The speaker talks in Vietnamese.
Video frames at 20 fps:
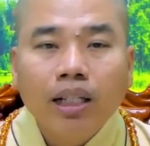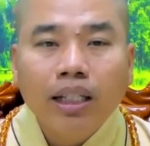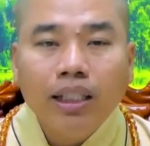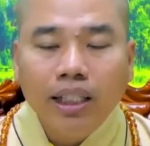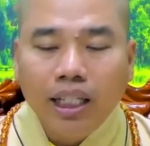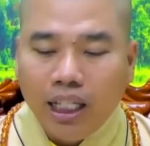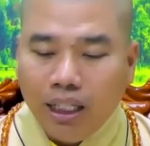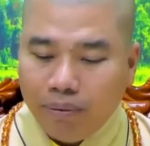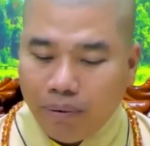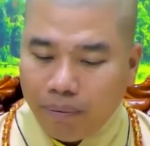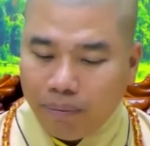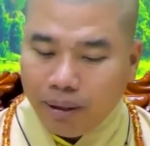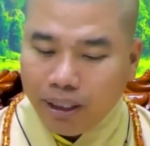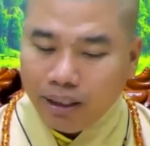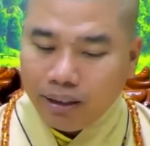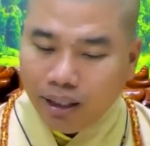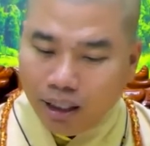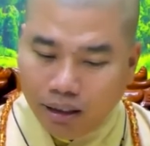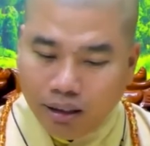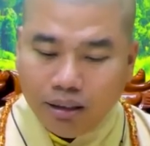cái gì mà
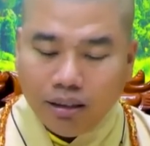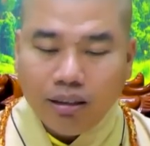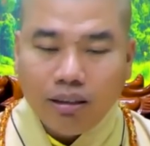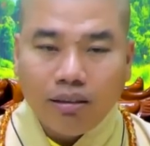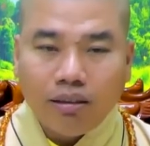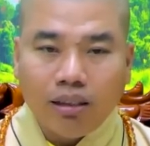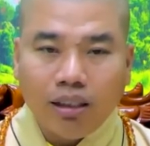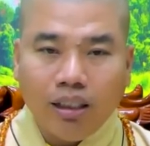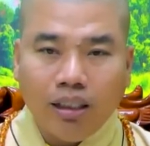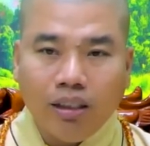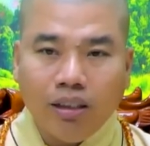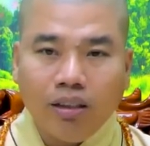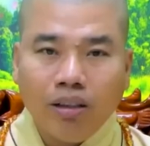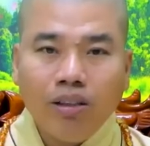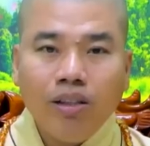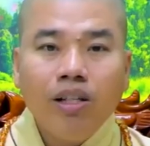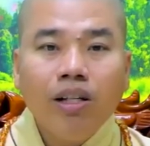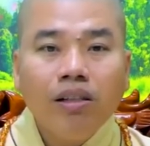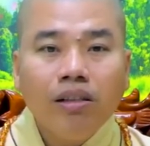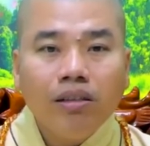mình tích thì nó
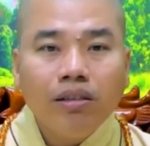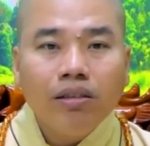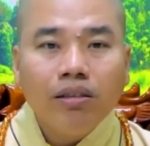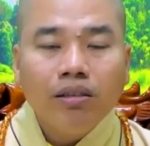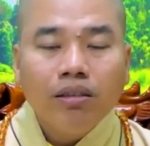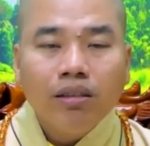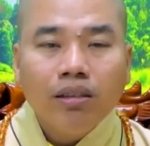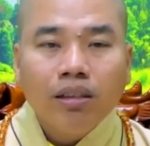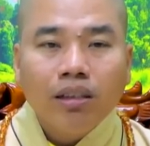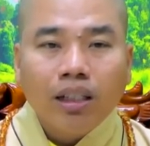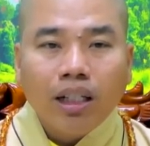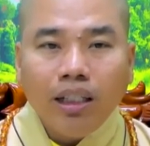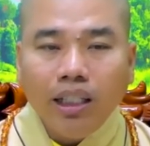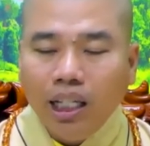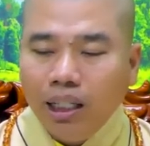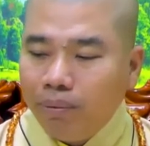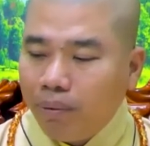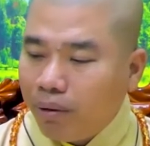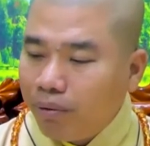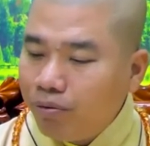dư cái
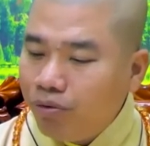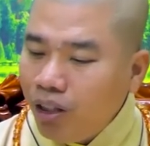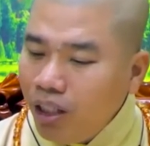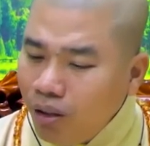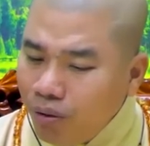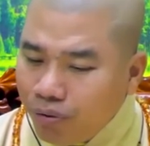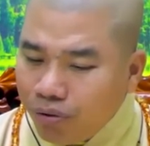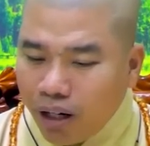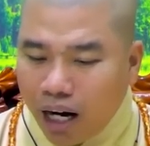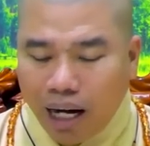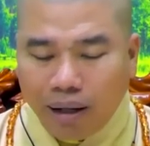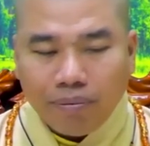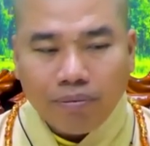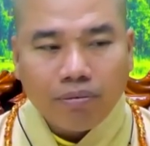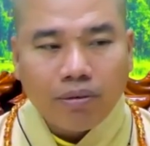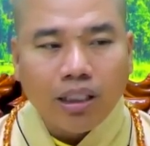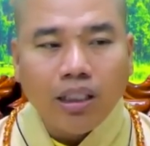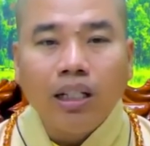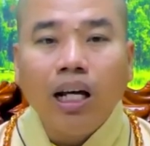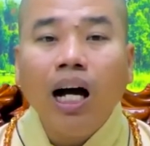gì mà mình phí phạm
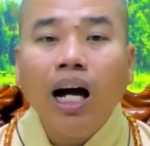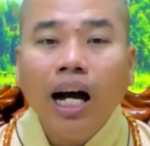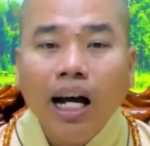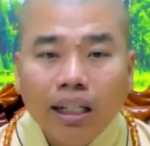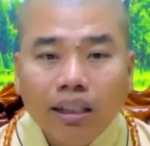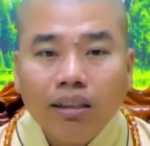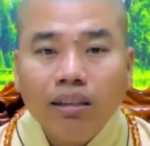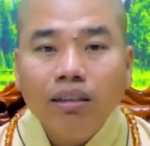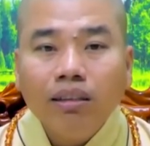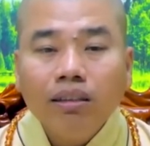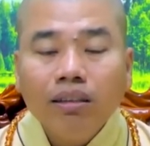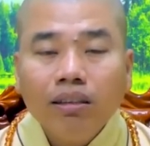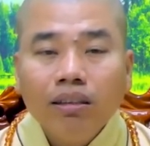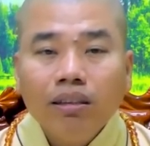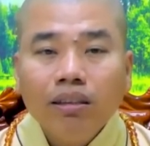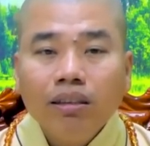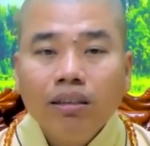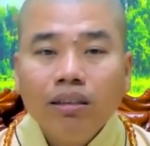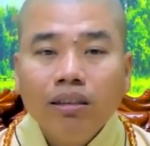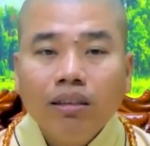thì nó hết
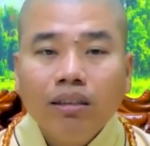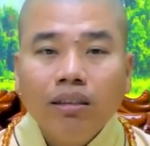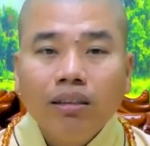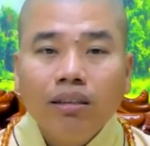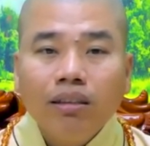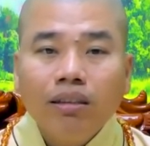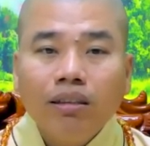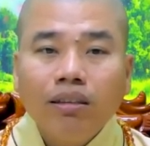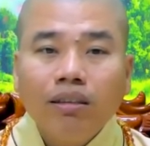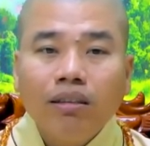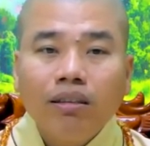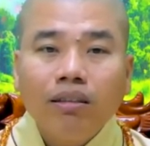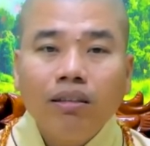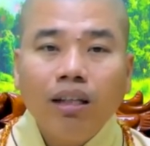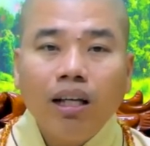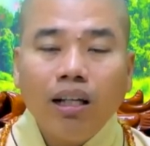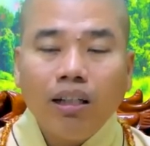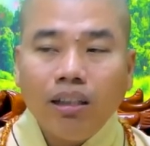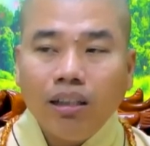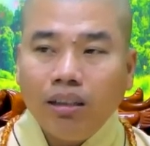
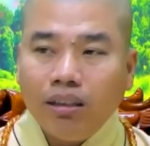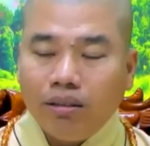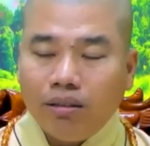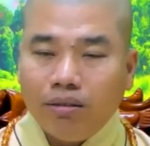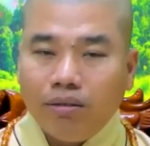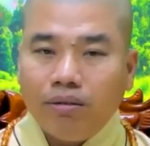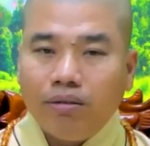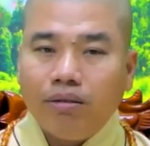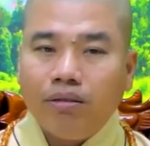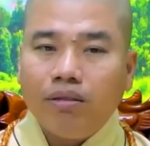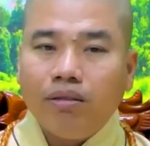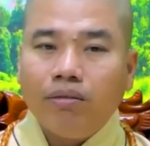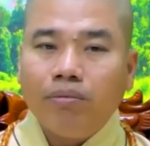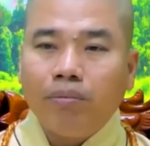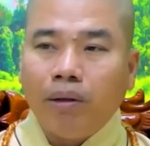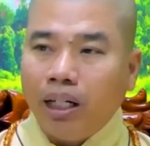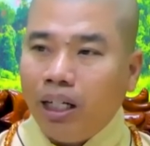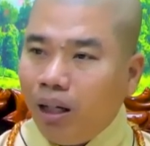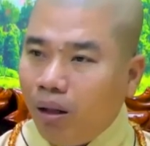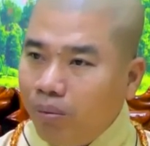nên á
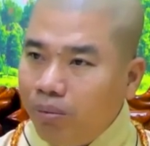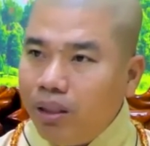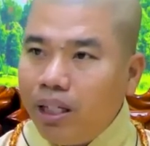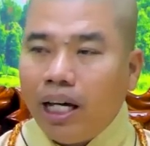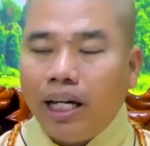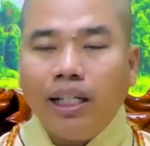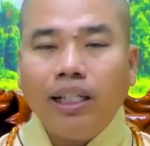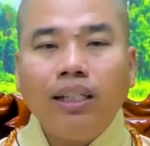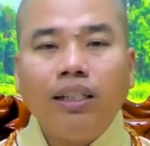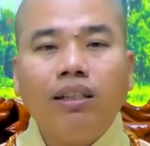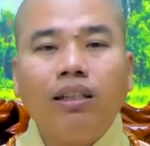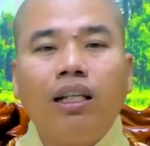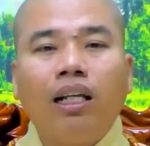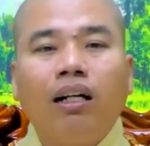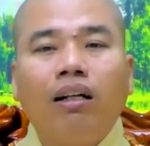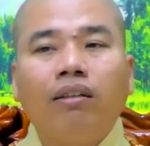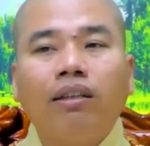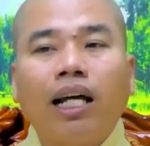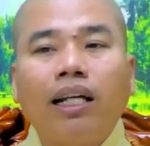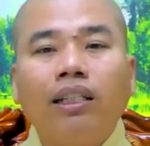mình không vậy là
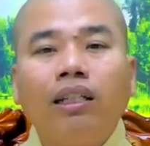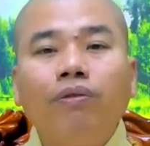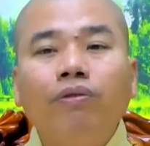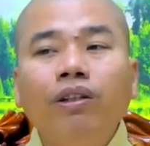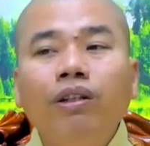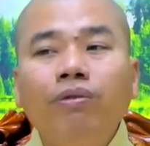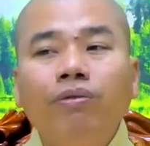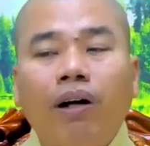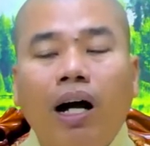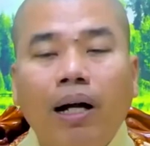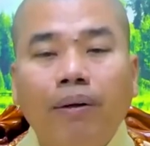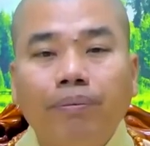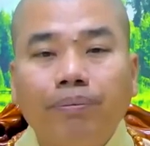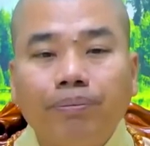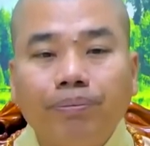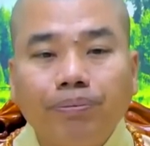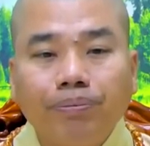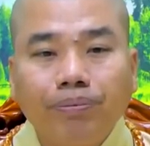người ta sẽ phí phạm